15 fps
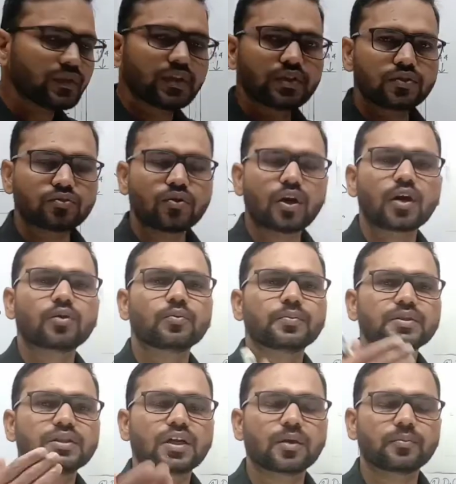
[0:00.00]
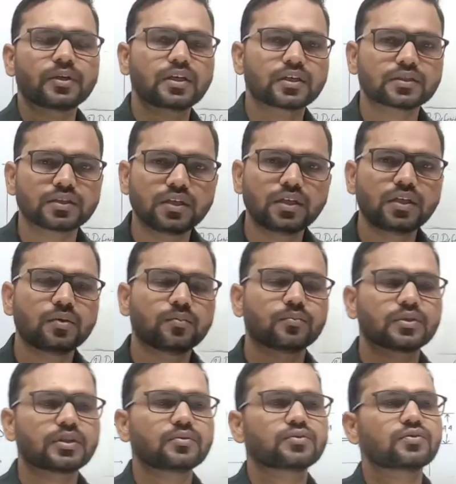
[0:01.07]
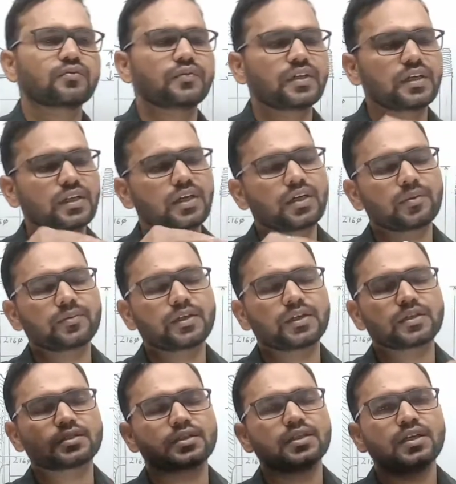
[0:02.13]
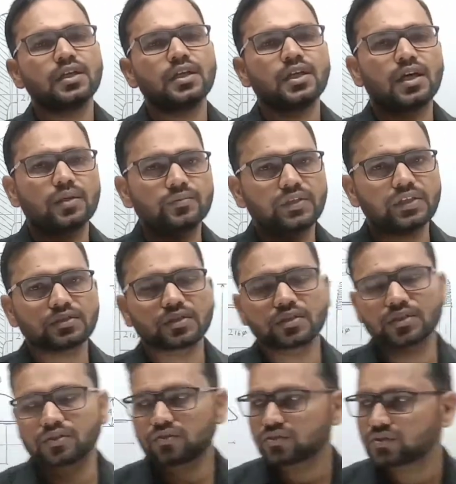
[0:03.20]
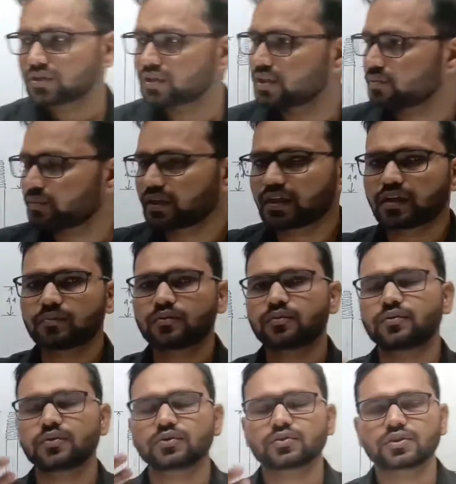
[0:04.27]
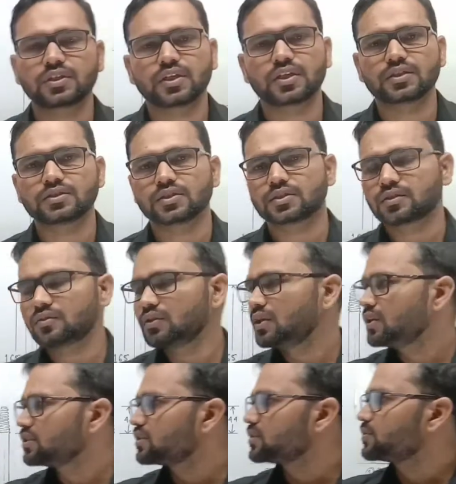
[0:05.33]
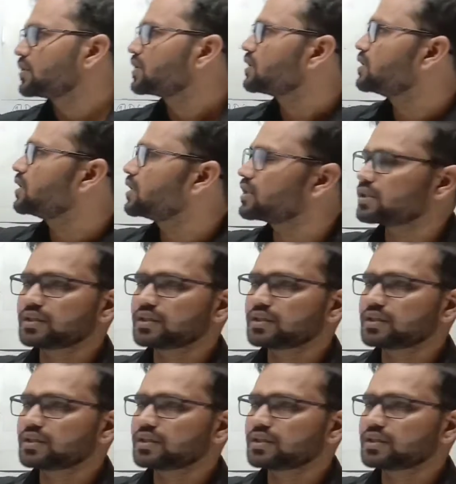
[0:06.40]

इसको आरोपित कहाँ पे करते हैं मतलब इसको फिट कहाँ पे करते हैं आप देख सकते हैं दोस्त एक मैंने आपको फ़ोटो दिखाना चाहता हूँ जिसमें कि एक